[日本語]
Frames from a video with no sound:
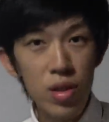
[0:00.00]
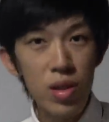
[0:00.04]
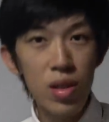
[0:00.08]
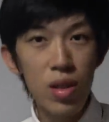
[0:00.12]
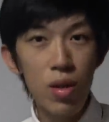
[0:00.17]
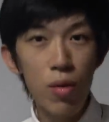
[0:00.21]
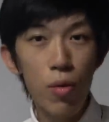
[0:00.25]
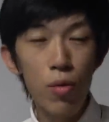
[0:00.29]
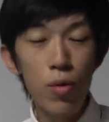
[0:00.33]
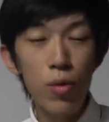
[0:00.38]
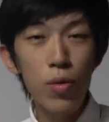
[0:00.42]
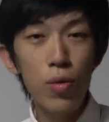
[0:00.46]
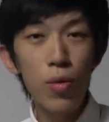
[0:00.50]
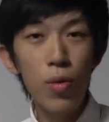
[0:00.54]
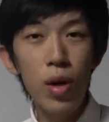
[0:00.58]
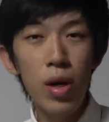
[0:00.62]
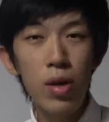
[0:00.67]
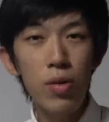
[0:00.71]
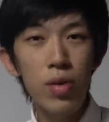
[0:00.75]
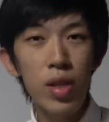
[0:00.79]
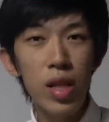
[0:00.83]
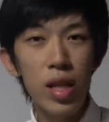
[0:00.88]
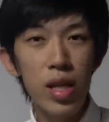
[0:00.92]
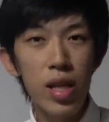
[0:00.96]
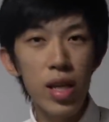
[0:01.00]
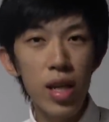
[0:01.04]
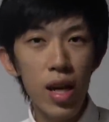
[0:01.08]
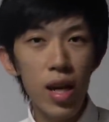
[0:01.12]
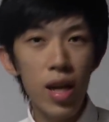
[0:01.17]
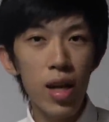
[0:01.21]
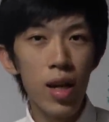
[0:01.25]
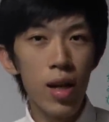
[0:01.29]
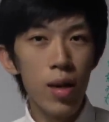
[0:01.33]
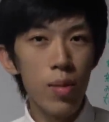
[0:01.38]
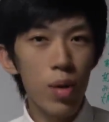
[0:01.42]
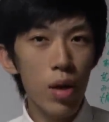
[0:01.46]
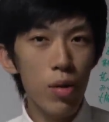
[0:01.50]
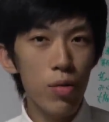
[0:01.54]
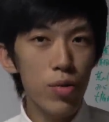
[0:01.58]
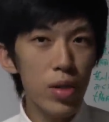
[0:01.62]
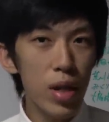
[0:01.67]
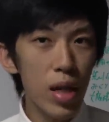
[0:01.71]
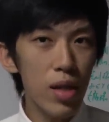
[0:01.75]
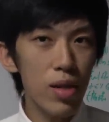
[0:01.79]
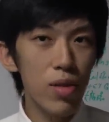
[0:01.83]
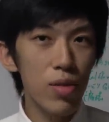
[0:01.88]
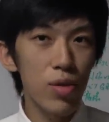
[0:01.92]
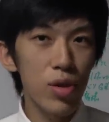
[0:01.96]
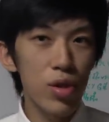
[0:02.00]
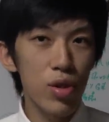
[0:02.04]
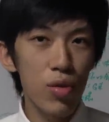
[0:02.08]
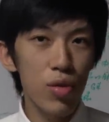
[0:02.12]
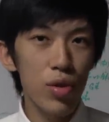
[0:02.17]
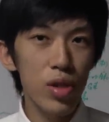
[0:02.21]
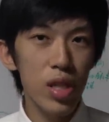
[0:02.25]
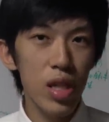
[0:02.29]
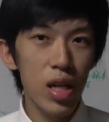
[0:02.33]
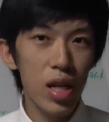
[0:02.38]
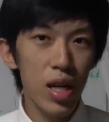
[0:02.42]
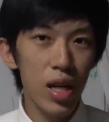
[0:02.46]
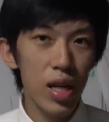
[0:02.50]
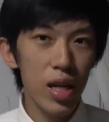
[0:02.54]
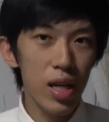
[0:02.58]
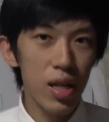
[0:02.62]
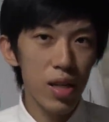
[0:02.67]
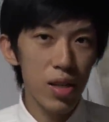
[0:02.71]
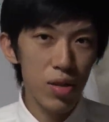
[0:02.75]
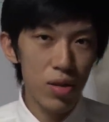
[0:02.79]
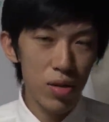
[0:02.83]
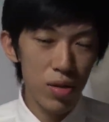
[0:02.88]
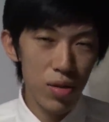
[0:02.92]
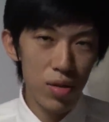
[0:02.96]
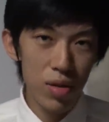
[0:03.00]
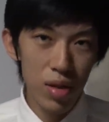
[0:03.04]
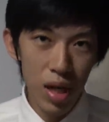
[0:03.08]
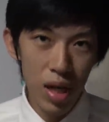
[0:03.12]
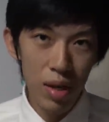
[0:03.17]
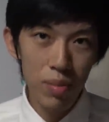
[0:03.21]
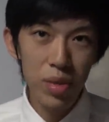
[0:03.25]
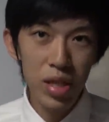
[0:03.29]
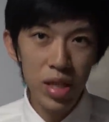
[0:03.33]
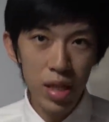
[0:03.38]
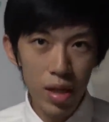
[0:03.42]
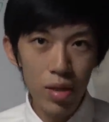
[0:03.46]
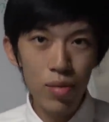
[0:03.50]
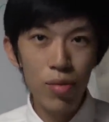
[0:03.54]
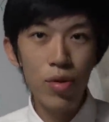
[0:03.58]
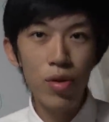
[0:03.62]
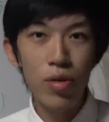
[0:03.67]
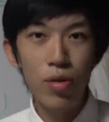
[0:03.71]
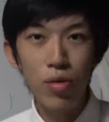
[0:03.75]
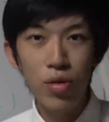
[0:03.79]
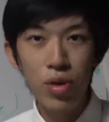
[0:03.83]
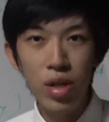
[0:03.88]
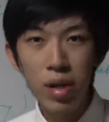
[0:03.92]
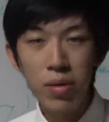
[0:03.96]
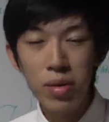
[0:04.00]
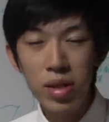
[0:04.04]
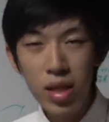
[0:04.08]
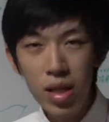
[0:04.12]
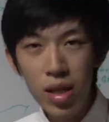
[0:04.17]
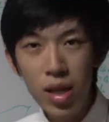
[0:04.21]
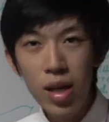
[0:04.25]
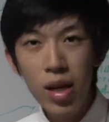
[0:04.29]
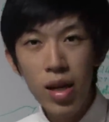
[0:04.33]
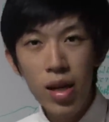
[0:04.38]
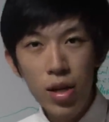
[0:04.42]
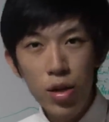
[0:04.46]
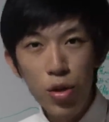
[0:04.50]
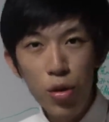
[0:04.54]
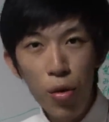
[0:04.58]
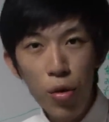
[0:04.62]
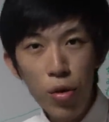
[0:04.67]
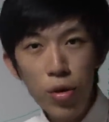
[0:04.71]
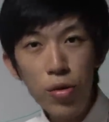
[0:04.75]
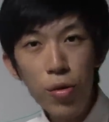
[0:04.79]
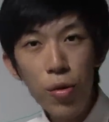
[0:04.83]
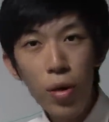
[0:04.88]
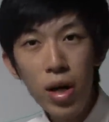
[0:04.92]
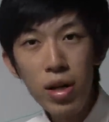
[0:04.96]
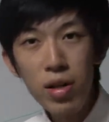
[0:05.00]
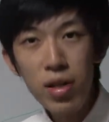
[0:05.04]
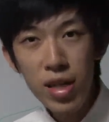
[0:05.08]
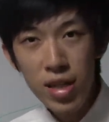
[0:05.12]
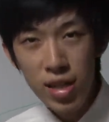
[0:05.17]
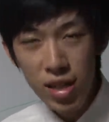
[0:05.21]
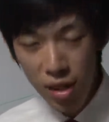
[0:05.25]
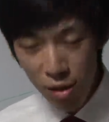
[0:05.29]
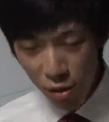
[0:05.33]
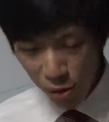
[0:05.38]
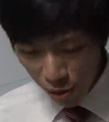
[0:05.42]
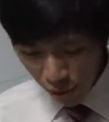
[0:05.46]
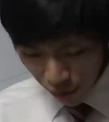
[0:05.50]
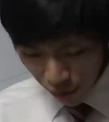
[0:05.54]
するにこの動画の出来が、まあ、普段の視聴者が見ているものと比べてよほど悪かったとい